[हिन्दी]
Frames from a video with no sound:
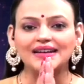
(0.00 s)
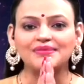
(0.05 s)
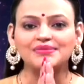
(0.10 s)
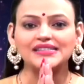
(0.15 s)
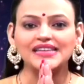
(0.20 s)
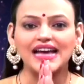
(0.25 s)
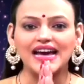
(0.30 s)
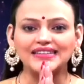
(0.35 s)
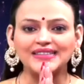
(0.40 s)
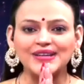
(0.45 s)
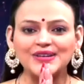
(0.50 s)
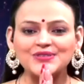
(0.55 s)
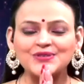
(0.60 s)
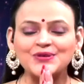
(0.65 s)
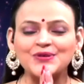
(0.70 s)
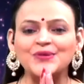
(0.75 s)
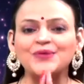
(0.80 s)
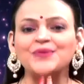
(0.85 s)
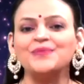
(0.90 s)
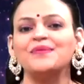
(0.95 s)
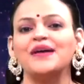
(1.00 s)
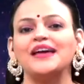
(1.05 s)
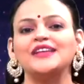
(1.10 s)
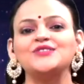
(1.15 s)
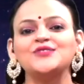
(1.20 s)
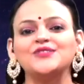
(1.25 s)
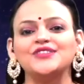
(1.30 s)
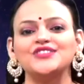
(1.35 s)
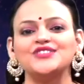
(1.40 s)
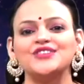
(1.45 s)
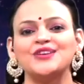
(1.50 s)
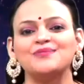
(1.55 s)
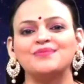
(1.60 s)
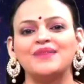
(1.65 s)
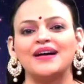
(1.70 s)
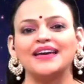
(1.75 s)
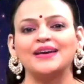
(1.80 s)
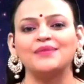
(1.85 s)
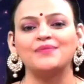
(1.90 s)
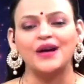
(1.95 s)
नमस्कार दर्शकों मैं ज्योति शर्मा
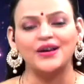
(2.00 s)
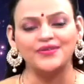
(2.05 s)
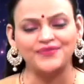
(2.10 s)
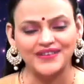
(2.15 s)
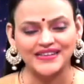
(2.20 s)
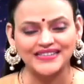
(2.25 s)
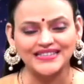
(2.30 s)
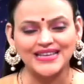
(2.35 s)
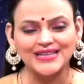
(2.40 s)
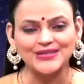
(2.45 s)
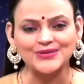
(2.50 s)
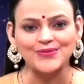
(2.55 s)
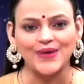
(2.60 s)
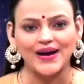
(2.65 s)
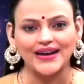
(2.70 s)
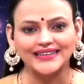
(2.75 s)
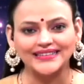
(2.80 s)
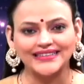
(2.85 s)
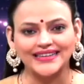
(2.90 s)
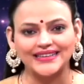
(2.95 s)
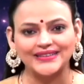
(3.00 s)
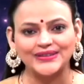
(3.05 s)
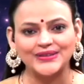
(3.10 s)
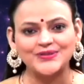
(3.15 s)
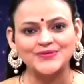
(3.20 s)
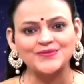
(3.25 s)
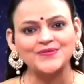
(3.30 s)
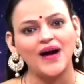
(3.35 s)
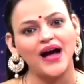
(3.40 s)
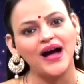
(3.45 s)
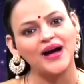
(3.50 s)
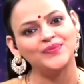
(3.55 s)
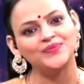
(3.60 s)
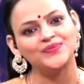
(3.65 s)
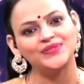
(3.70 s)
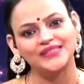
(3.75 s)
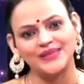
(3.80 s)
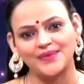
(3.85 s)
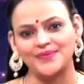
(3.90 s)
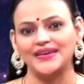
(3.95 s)
एक बार फिर से स्वागत करती हूँ आप
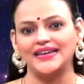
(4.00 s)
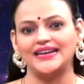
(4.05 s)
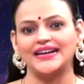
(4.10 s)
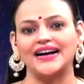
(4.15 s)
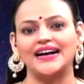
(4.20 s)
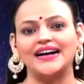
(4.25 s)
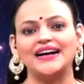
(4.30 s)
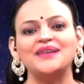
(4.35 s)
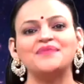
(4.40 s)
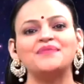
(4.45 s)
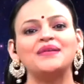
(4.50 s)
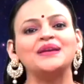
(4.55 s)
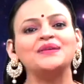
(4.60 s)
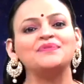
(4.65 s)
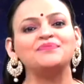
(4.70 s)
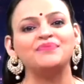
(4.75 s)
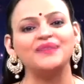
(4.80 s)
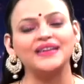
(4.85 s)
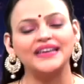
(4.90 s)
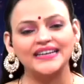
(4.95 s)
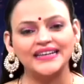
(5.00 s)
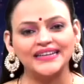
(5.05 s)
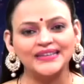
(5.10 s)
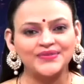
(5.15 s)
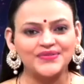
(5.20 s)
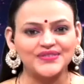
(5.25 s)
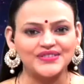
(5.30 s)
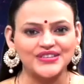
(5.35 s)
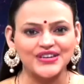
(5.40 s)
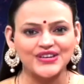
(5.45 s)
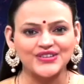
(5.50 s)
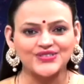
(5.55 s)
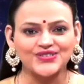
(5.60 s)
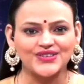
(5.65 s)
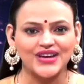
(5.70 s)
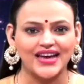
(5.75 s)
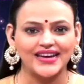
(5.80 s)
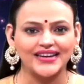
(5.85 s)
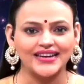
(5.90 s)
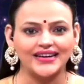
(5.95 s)
सभी का हमारे बेहद विशेष
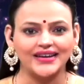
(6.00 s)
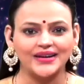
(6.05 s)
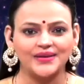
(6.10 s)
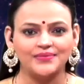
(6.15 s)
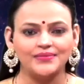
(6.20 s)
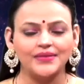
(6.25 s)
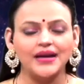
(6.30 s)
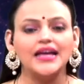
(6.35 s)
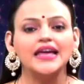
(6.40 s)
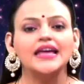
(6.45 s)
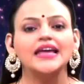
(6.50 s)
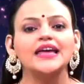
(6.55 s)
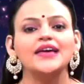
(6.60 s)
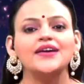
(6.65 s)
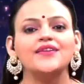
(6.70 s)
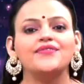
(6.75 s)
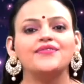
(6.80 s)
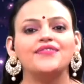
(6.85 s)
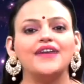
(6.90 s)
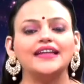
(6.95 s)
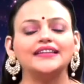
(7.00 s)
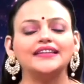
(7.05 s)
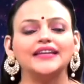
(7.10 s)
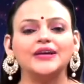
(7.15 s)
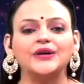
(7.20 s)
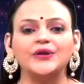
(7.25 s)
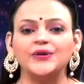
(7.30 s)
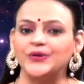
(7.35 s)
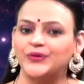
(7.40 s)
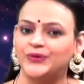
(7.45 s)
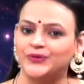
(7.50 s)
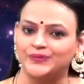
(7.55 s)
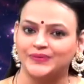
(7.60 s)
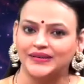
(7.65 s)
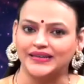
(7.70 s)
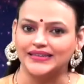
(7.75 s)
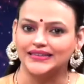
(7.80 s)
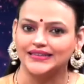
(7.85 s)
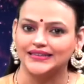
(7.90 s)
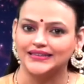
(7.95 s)
कार्यक्रम वैदिक गुरु में
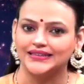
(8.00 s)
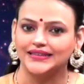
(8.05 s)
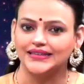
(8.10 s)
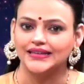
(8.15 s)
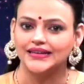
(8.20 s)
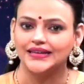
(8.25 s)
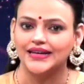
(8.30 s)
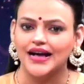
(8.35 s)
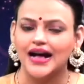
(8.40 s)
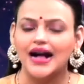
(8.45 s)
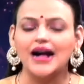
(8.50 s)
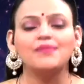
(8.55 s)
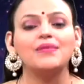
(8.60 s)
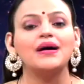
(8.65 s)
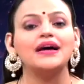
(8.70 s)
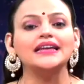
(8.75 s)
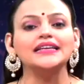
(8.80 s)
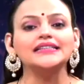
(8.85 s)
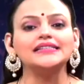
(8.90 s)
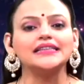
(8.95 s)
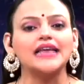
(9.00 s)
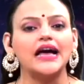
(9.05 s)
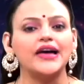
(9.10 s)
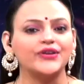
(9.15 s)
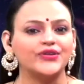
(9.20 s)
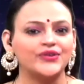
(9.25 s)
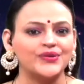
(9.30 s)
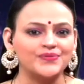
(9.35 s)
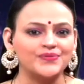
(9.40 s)
हमारे इस कार्यक्रम